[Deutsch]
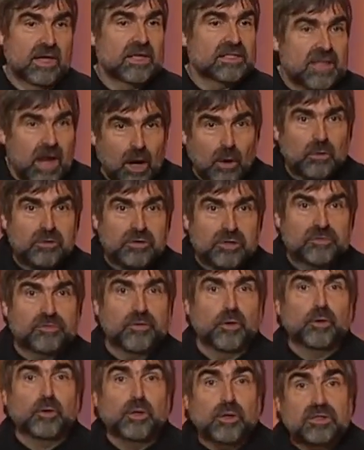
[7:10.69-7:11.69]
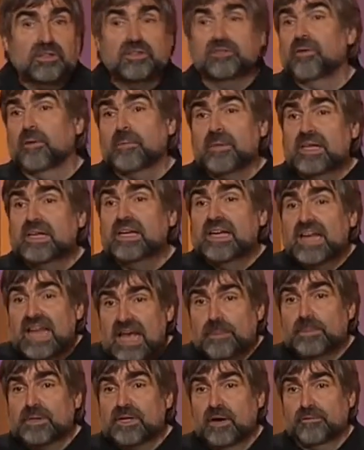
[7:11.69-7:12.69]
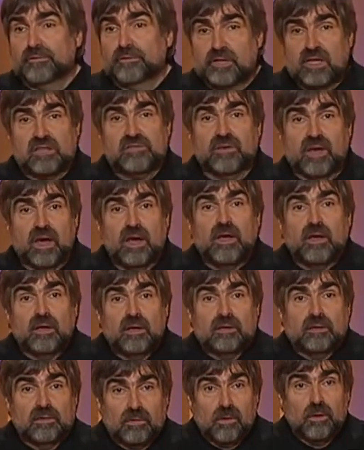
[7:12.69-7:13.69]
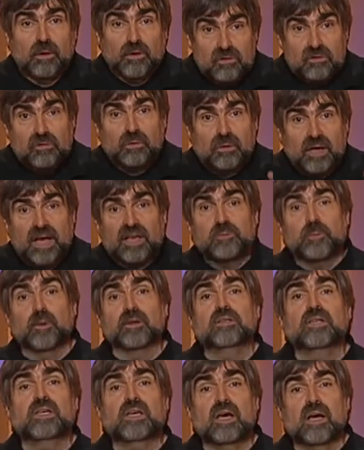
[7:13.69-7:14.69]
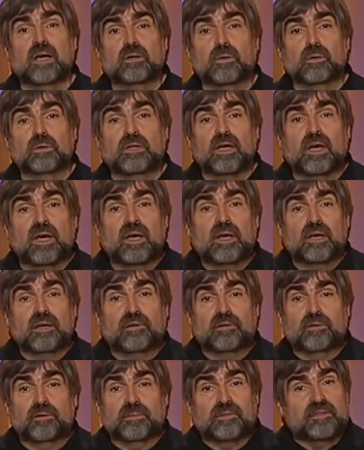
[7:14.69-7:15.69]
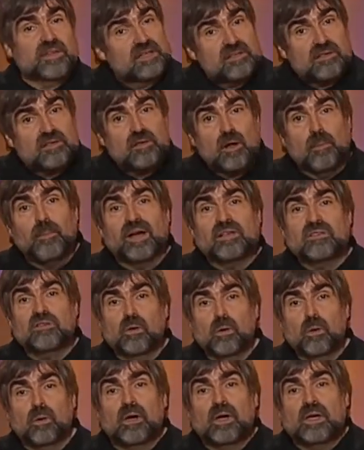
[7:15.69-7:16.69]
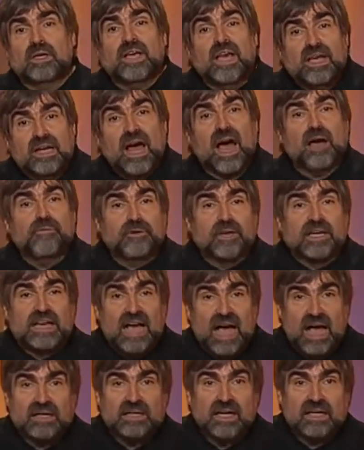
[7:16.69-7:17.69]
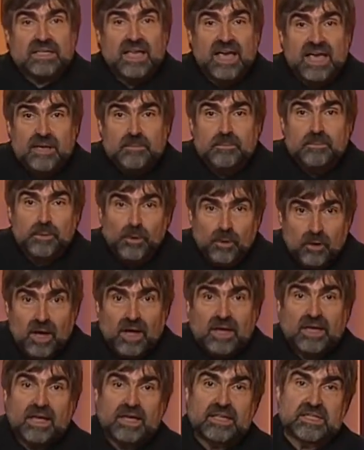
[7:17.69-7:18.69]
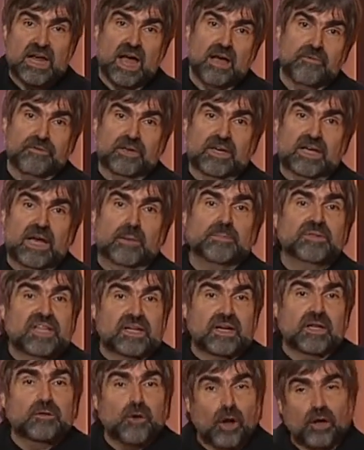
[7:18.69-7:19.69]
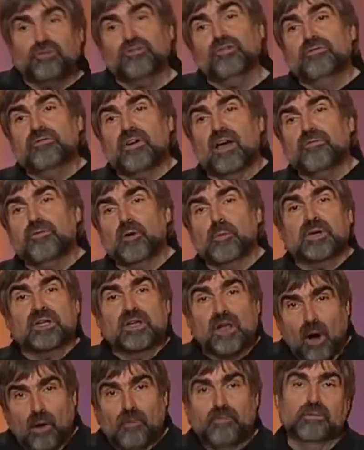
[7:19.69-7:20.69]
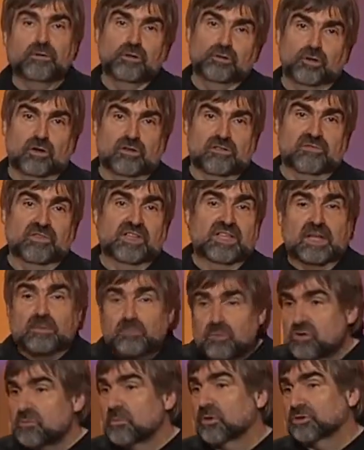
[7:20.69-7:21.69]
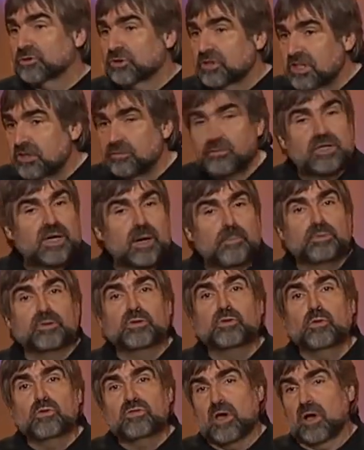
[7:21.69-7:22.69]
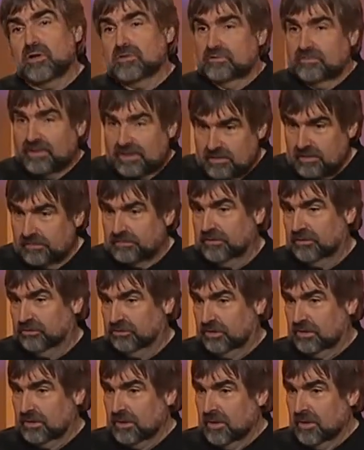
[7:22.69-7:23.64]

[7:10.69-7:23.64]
Tausende von glücklichen Familien leben davon, dass wir äh, Rüstung exportieren. Und äh, sehen Sie es doch mal so, jeder Afrikaner, der im Bürgerkrieg in Afrika mit einer deutschen Waffe über den Haufen geschossen wird, den müssen wir schon nicht vor Lampedusa aus dem Wasser fischen.